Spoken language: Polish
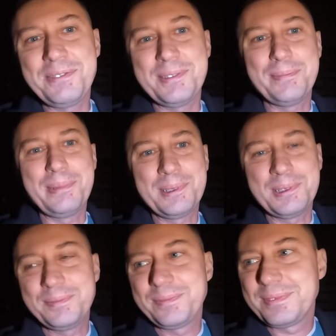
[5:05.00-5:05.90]
Nie wiem,
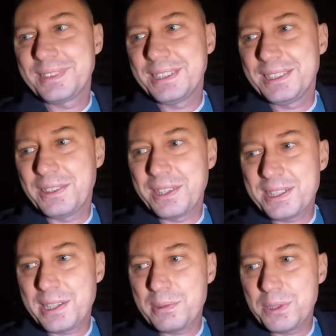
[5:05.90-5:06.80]
bo e,
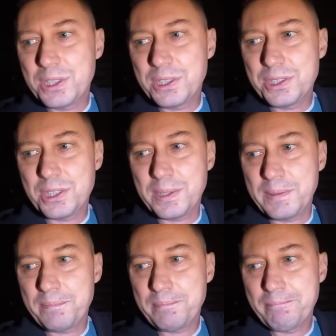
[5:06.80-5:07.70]
okazało się,
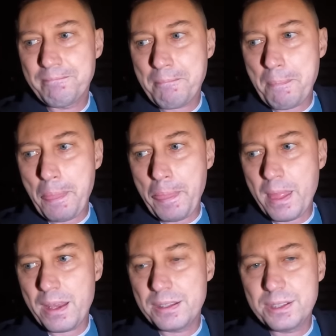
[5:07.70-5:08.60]
że
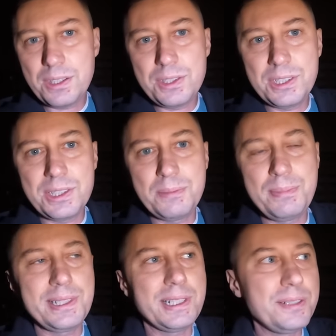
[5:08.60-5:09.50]
mm, codziennie
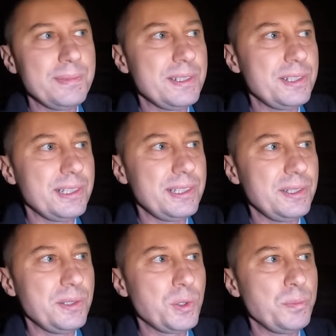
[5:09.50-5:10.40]
pisaliśmy coś na
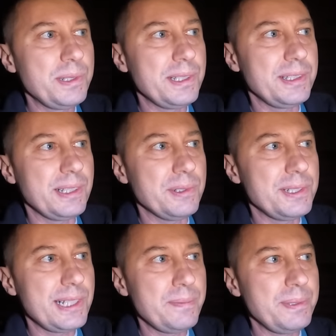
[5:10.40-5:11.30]
tej grupie, na
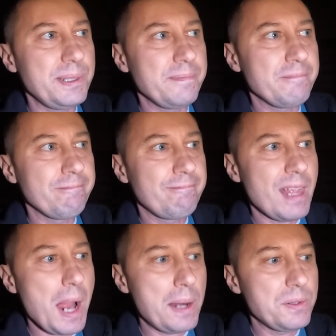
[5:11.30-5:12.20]
WhatsAppie,
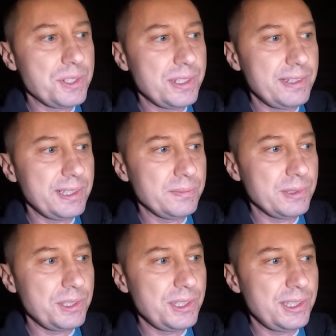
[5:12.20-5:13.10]
różne
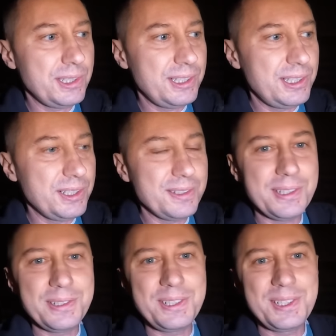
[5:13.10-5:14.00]
wiadomości i 10
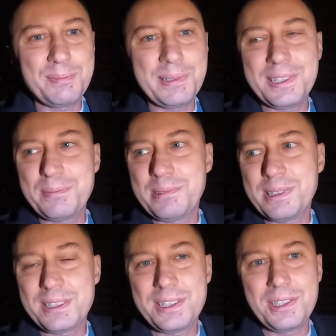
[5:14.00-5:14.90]
listopada
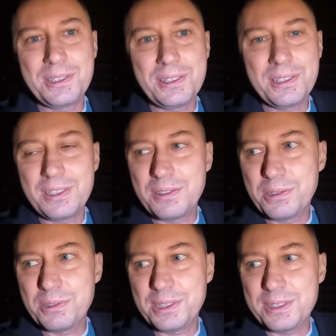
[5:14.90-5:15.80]
była gdzieś
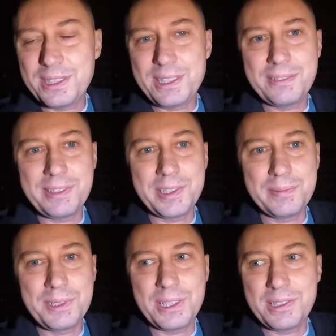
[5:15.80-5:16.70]
ogólnie ostatnia
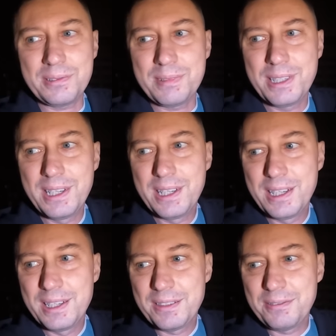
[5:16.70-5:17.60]
wiadomość, jaką
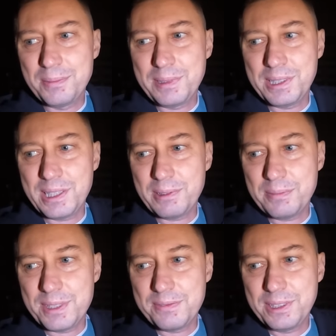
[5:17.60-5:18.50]

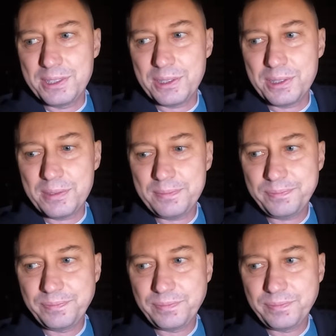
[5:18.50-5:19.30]
wymieniałem z Wiktorią